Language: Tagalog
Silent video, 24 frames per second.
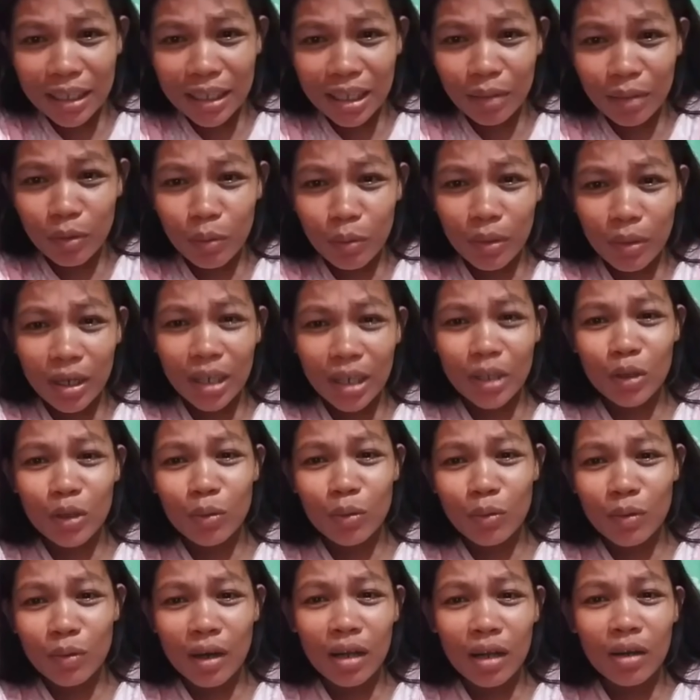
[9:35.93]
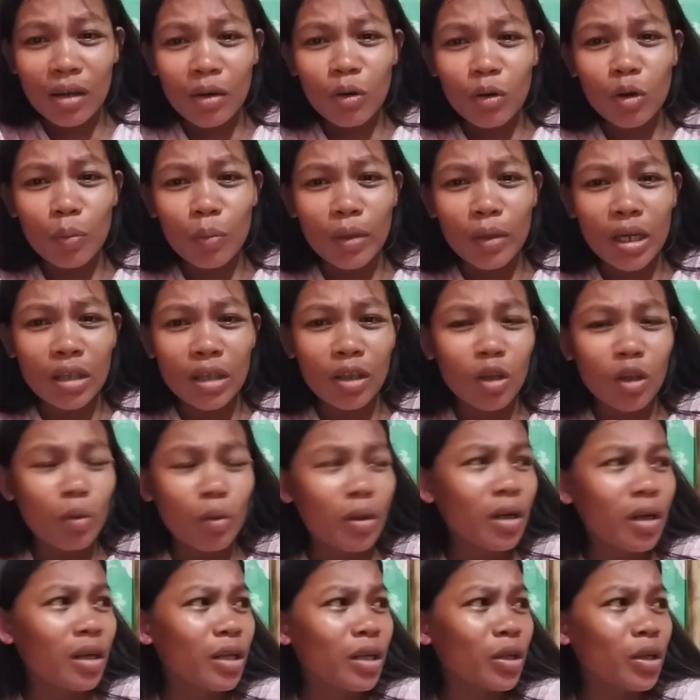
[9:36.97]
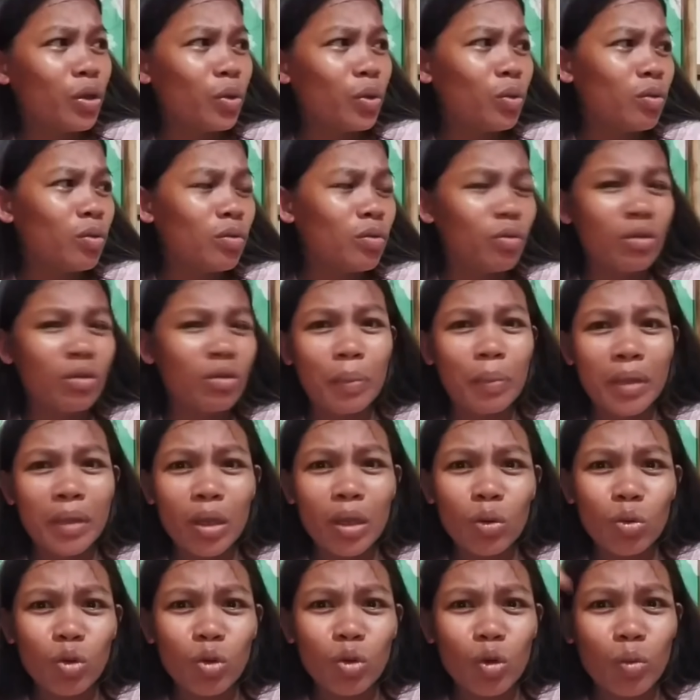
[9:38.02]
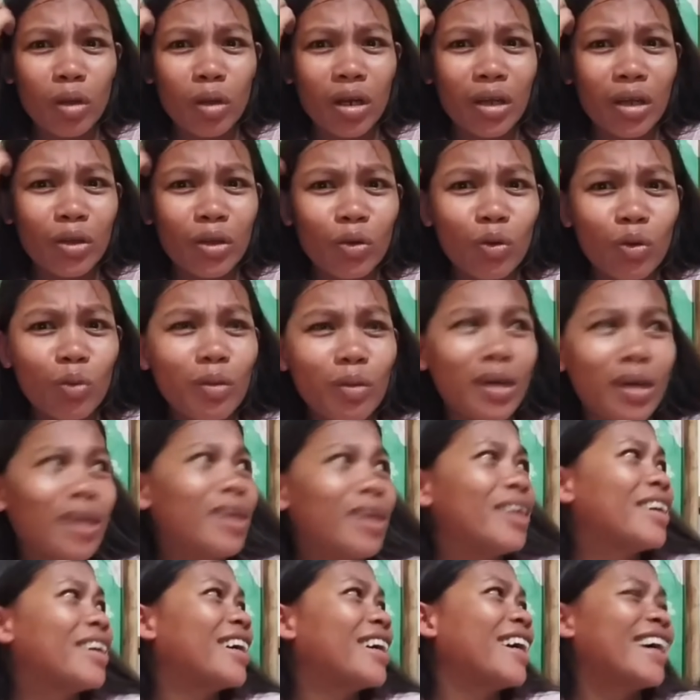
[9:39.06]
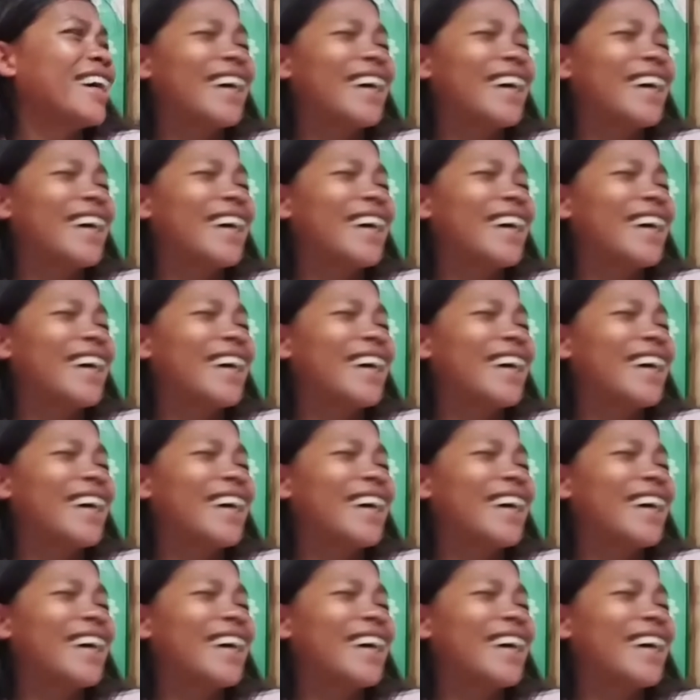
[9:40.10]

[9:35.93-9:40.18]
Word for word: pakita mo yung banana Q mahal. Uy, pakita daw banana Q. Di pa naluto yung banana Q ko, mahal.